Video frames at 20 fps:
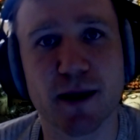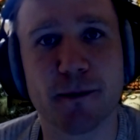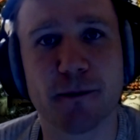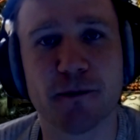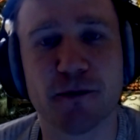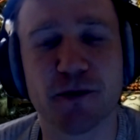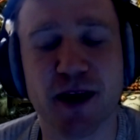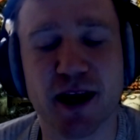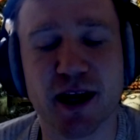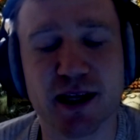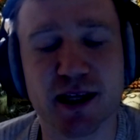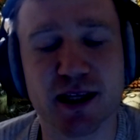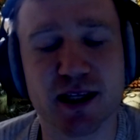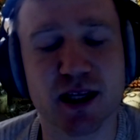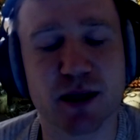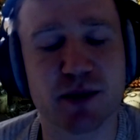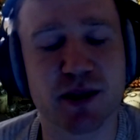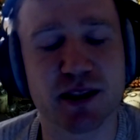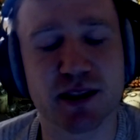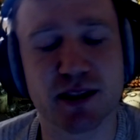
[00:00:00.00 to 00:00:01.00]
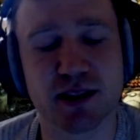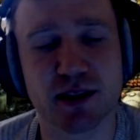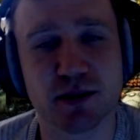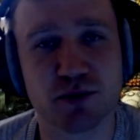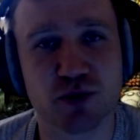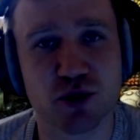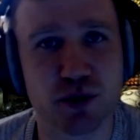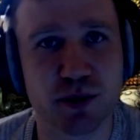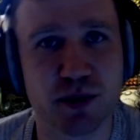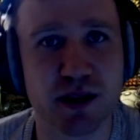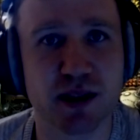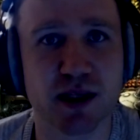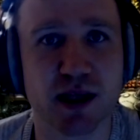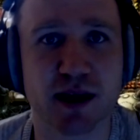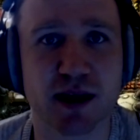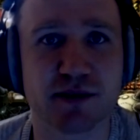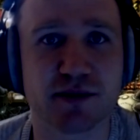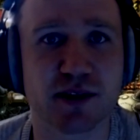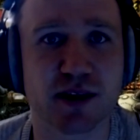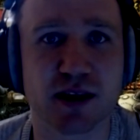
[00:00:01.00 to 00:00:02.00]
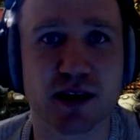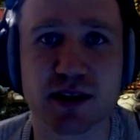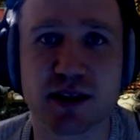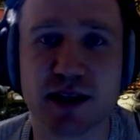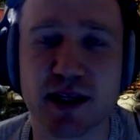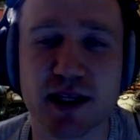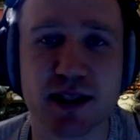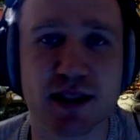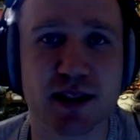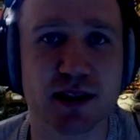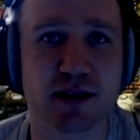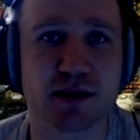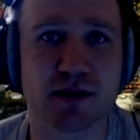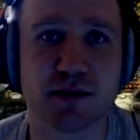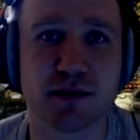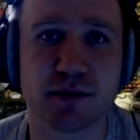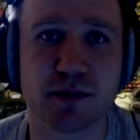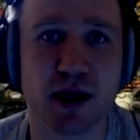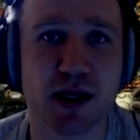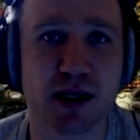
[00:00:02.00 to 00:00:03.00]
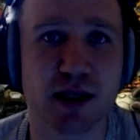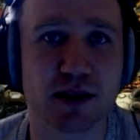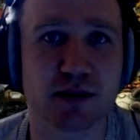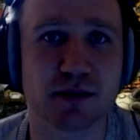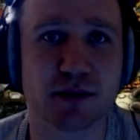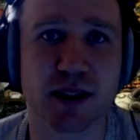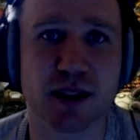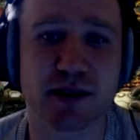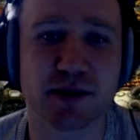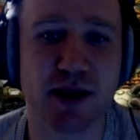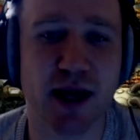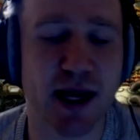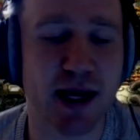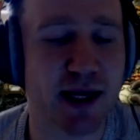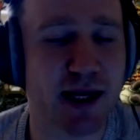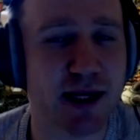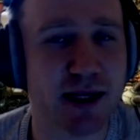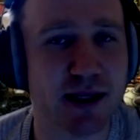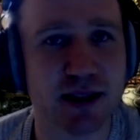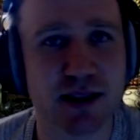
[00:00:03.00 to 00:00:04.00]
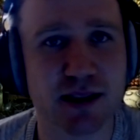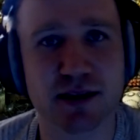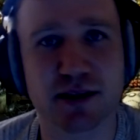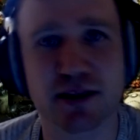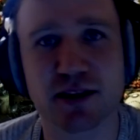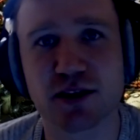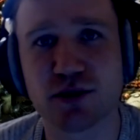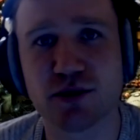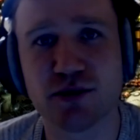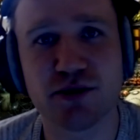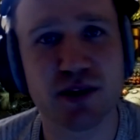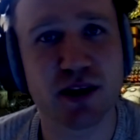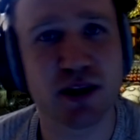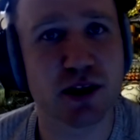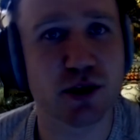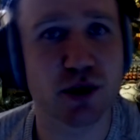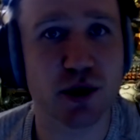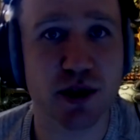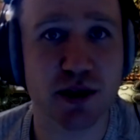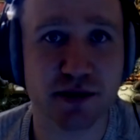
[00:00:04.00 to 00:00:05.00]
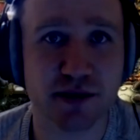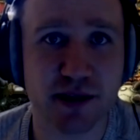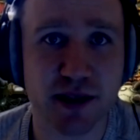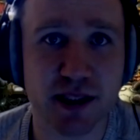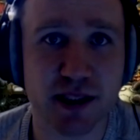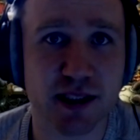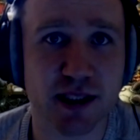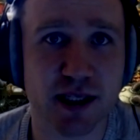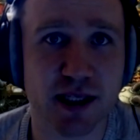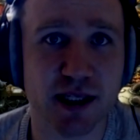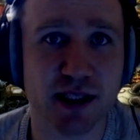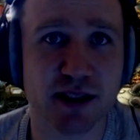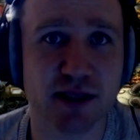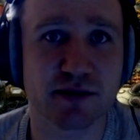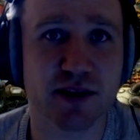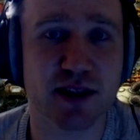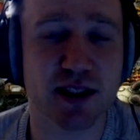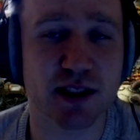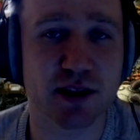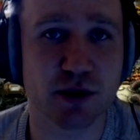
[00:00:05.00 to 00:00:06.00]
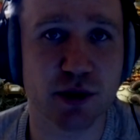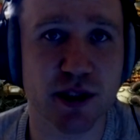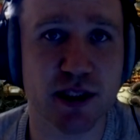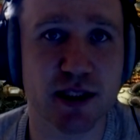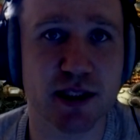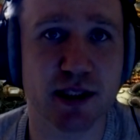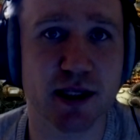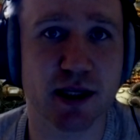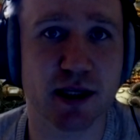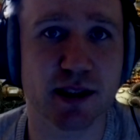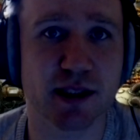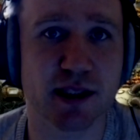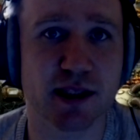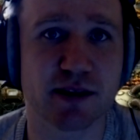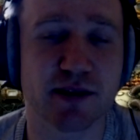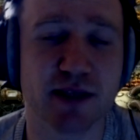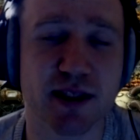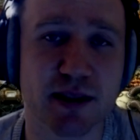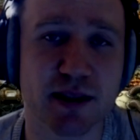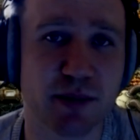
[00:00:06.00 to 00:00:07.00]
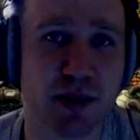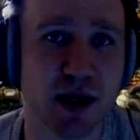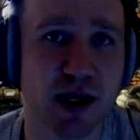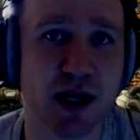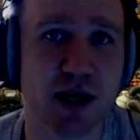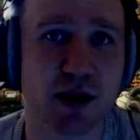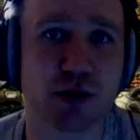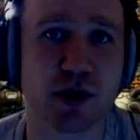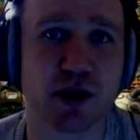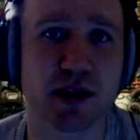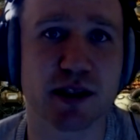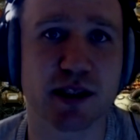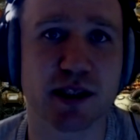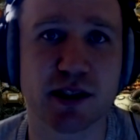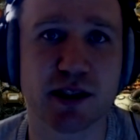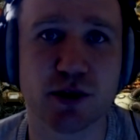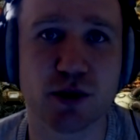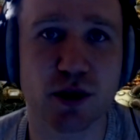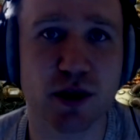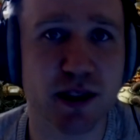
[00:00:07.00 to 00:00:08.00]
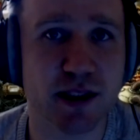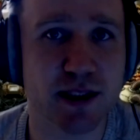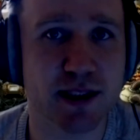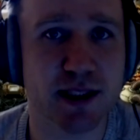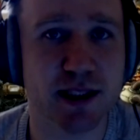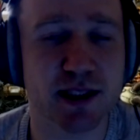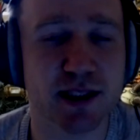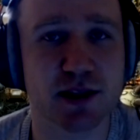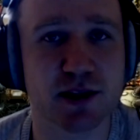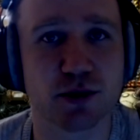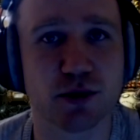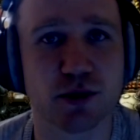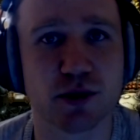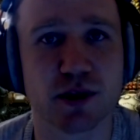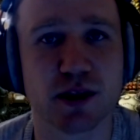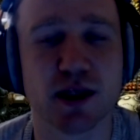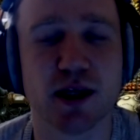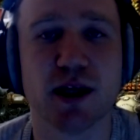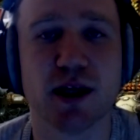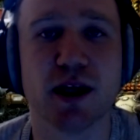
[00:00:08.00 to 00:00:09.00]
Und daher kann man in diesem Spiel einfach testen, machen. Man erlernt so viele neue Fähigkeiten, was die Logistik angeht, was die Planung angeht, die Organisation.